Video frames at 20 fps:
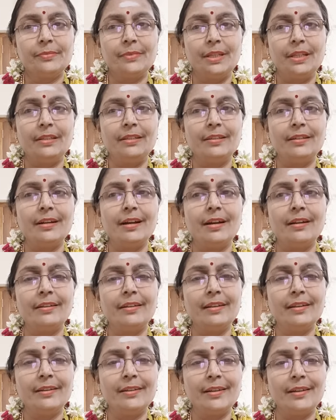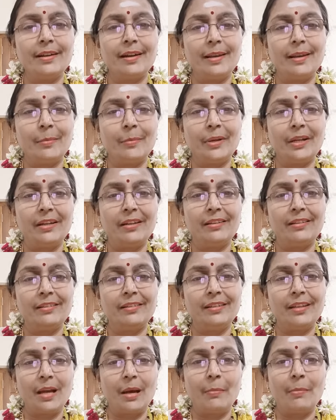இது ஆண்டாண்டு காலமாக
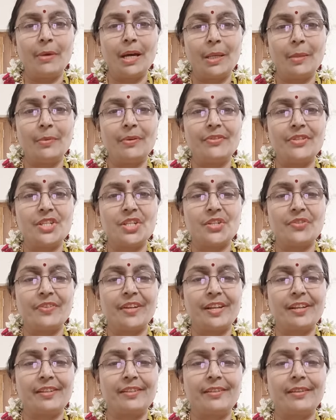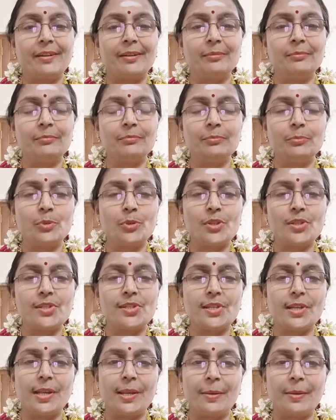நாம் அனுபவிச்சுட்டு வர்றது தான் புதுசு